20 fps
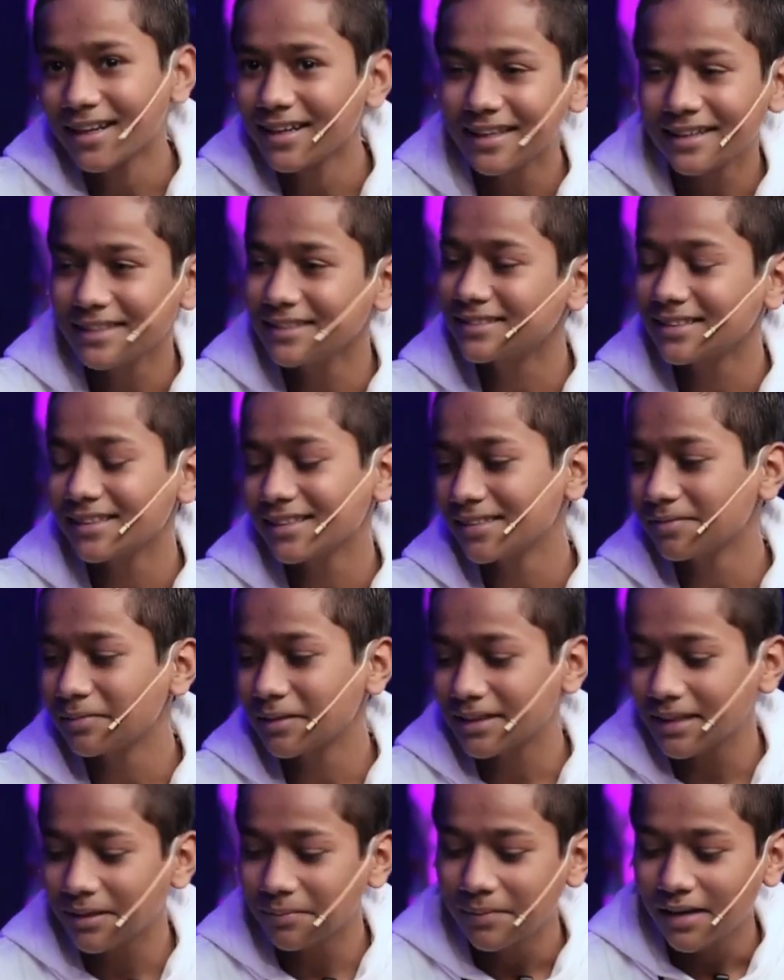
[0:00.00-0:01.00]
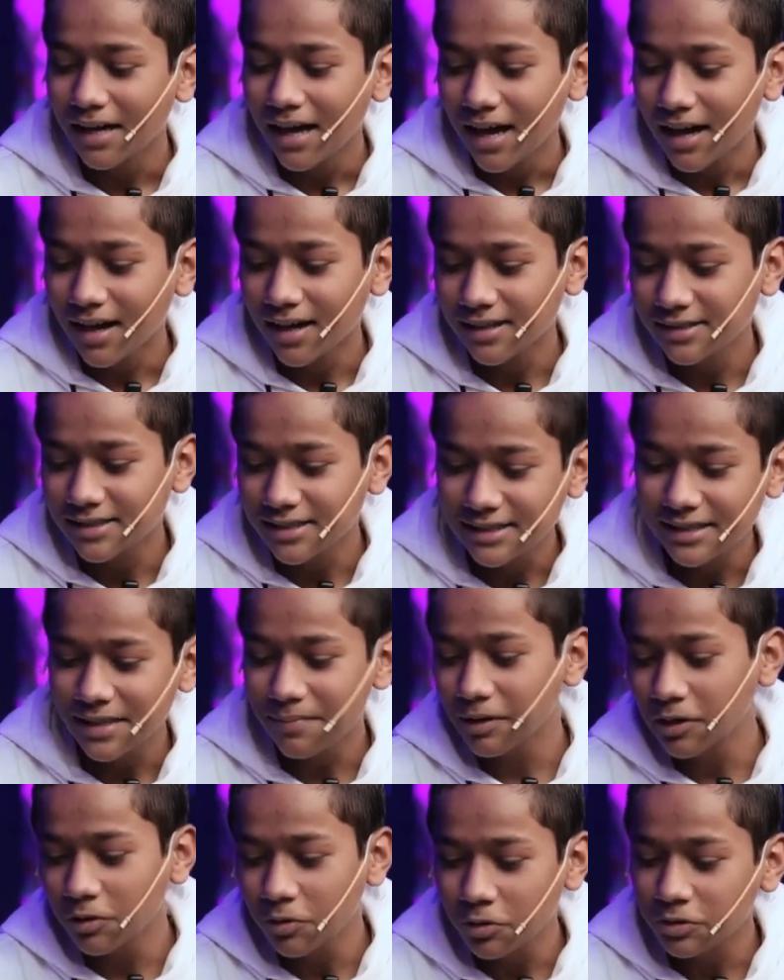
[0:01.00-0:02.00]
लेकिन सर मतलब जितने
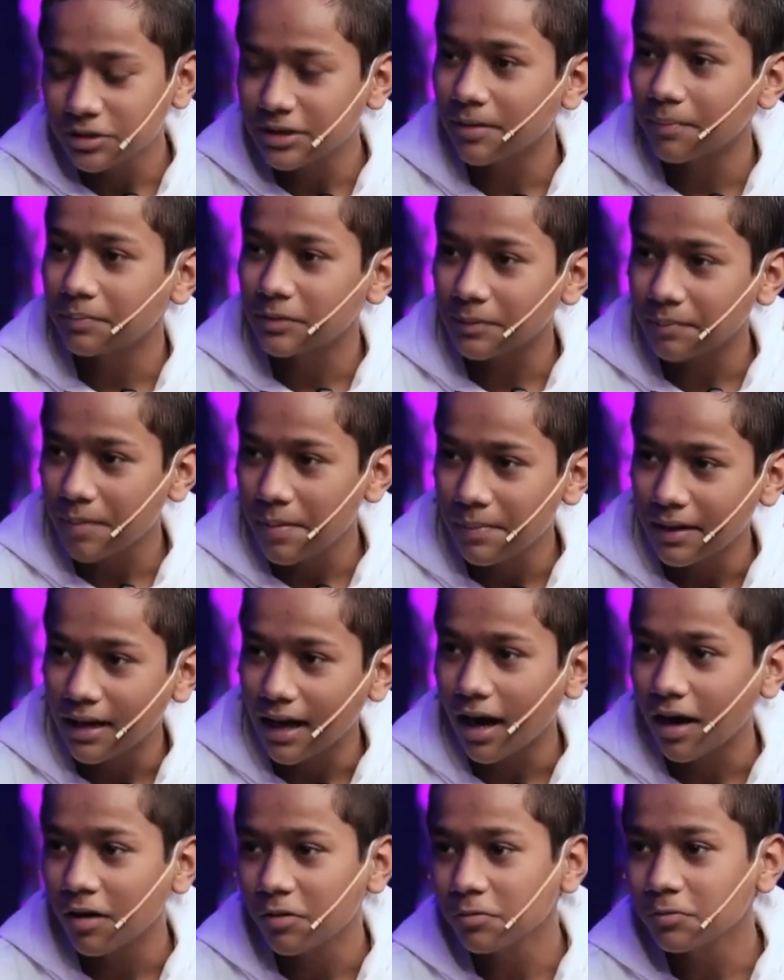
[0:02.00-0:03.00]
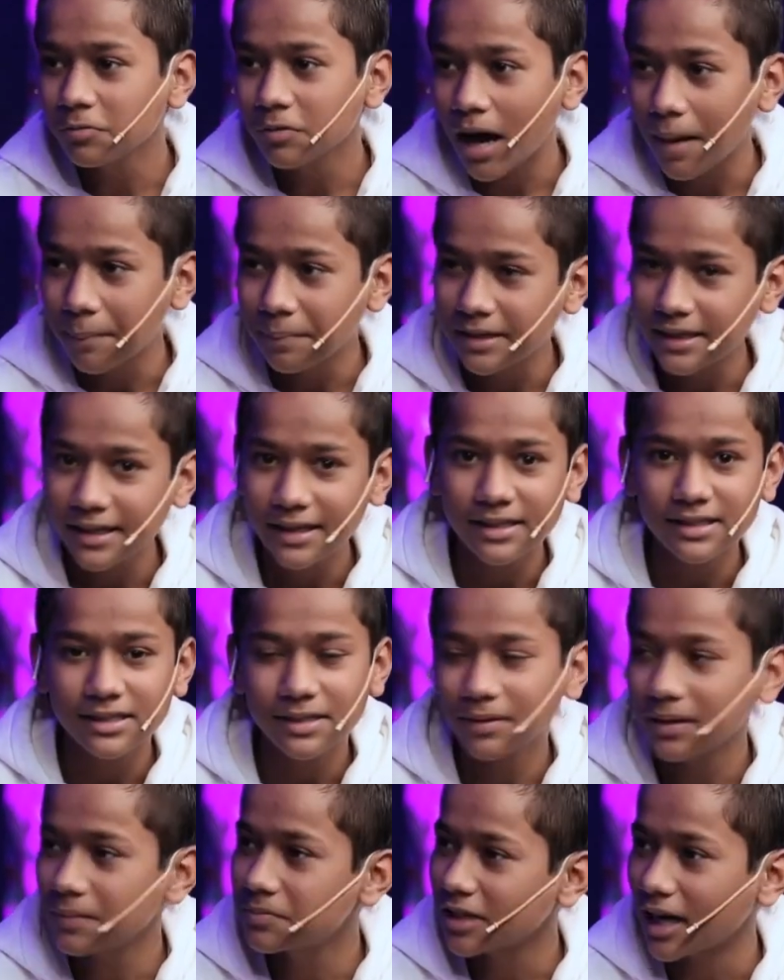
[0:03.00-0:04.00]
भी लोगों से अब तक मैं मिला हूँ आपकी एज
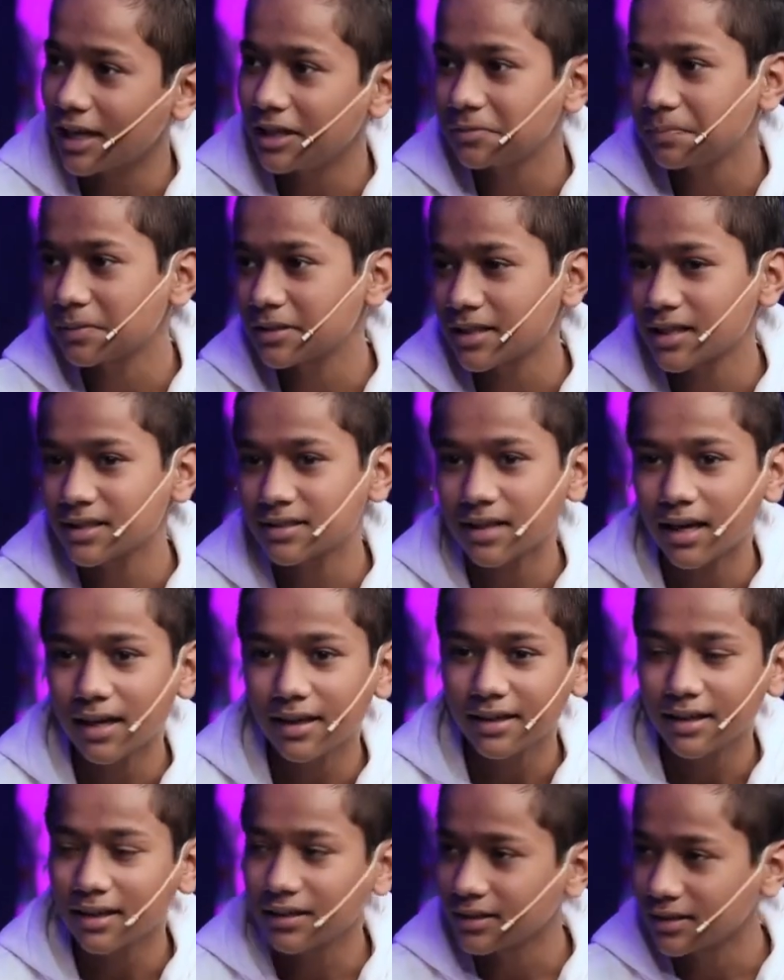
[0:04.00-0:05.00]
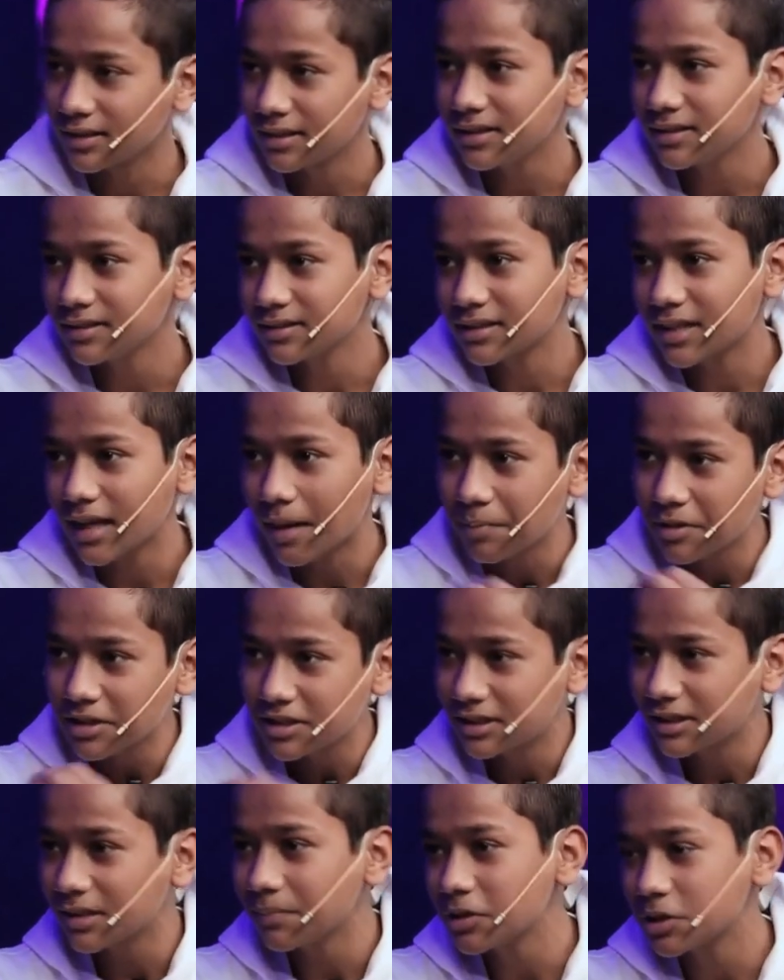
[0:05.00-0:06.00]
के मतलब चालीस पचास साल के या थर्टी ईयर्स के आपके
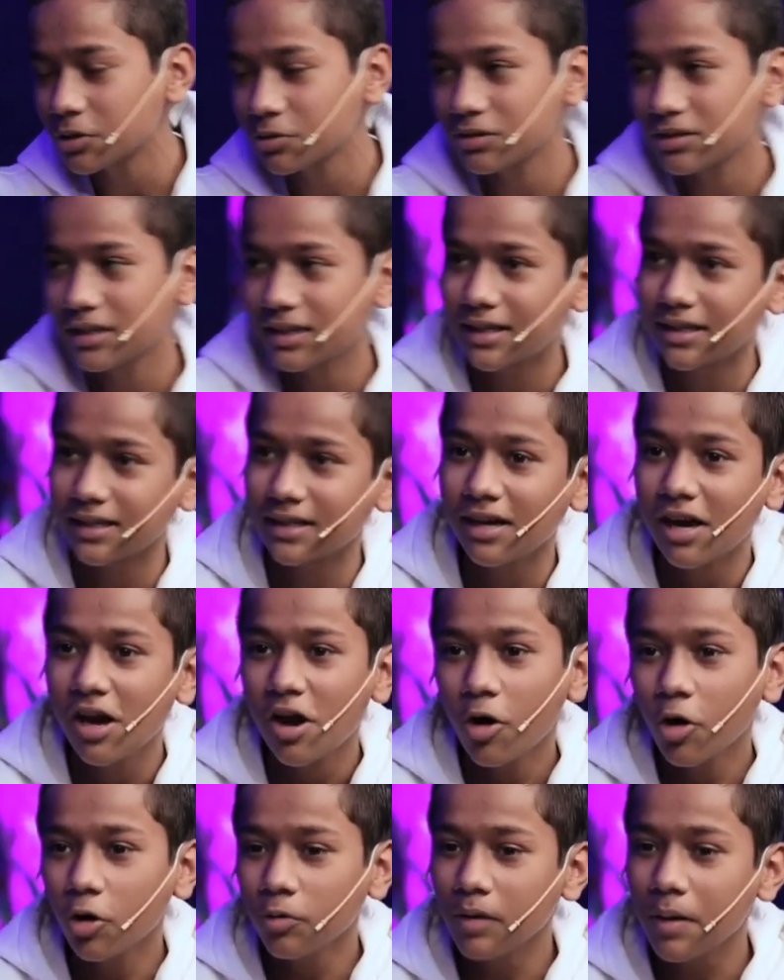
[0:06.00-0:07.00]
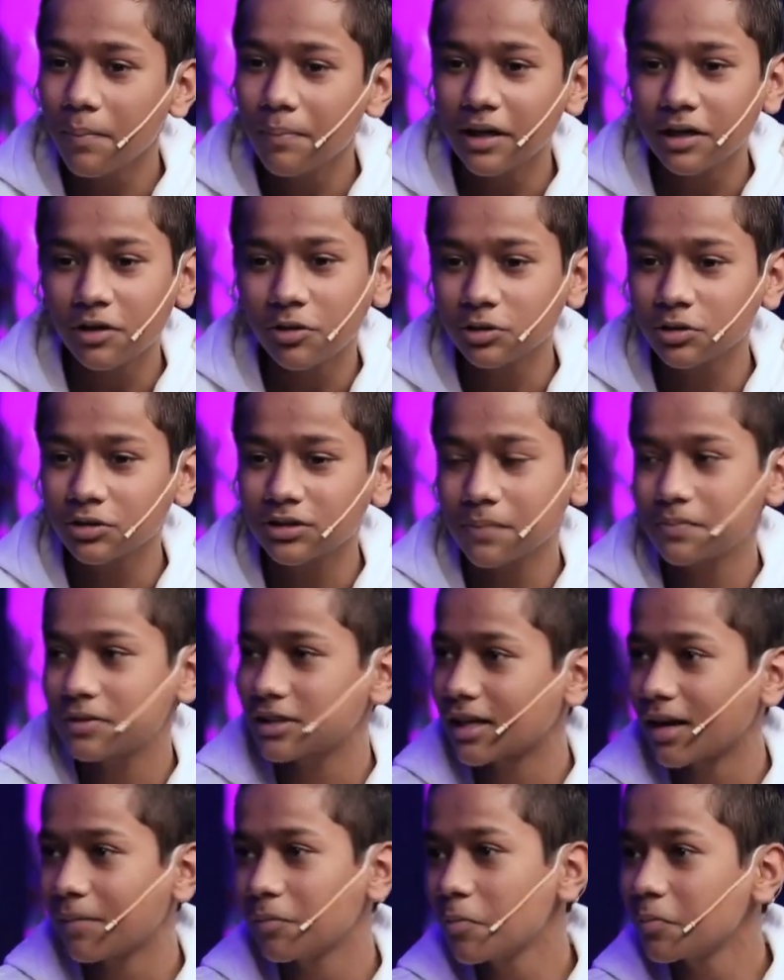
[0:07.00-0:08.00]
जितने भी शोज देखे हैं उनमें मेरे को तो
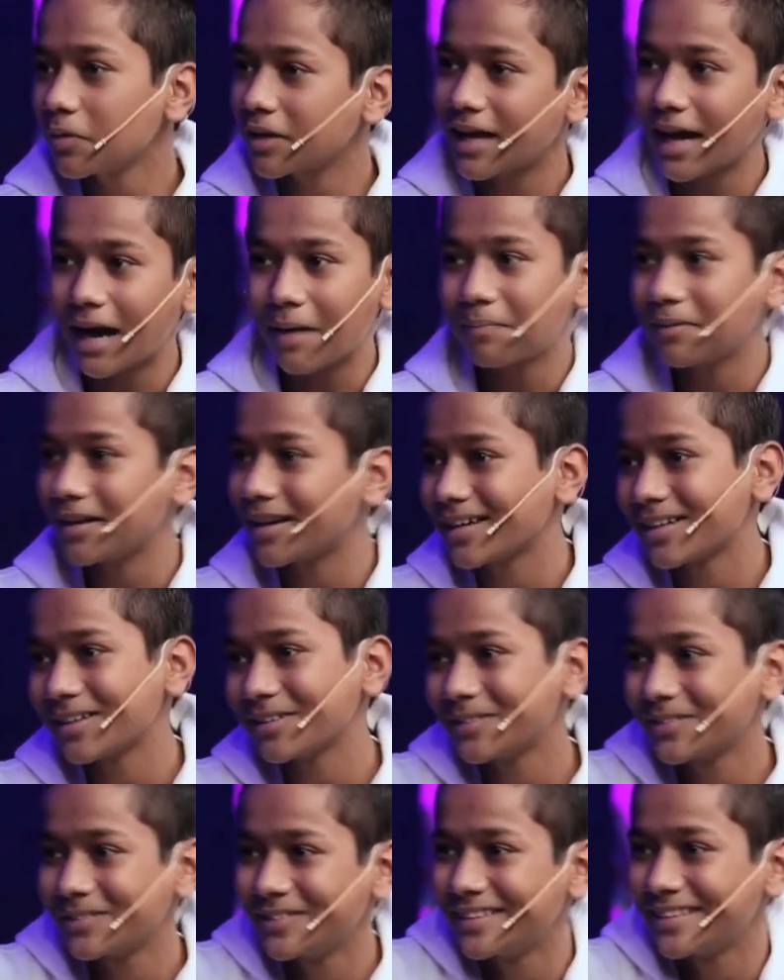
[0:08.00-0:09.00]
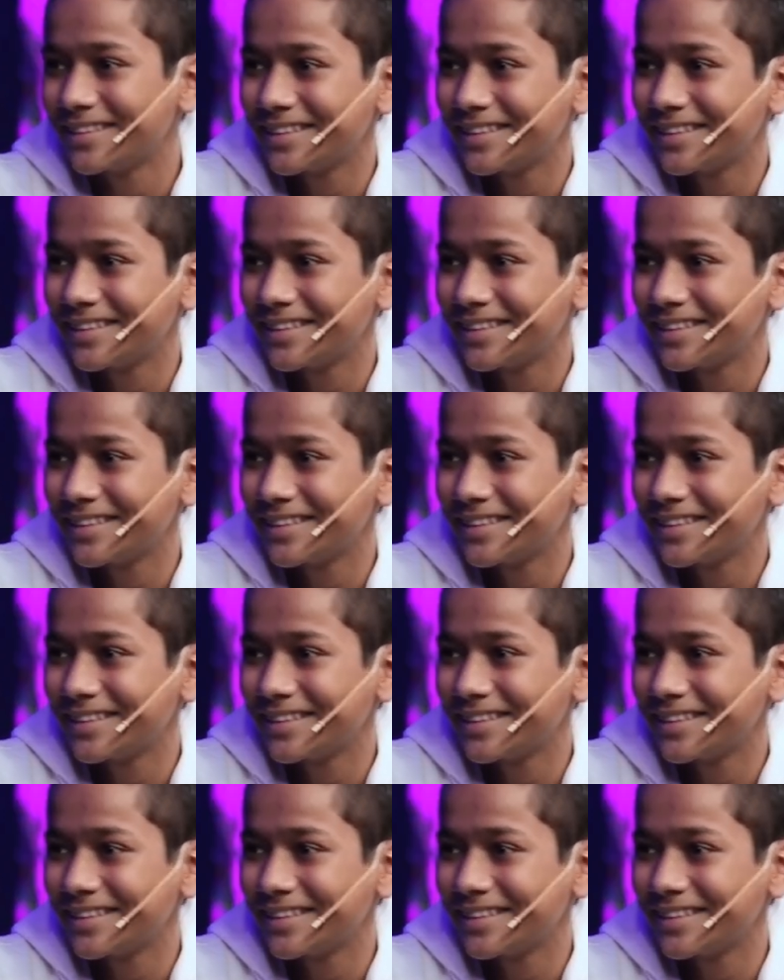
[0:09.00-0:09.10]
सबसे कम उम्र के आप लगे हो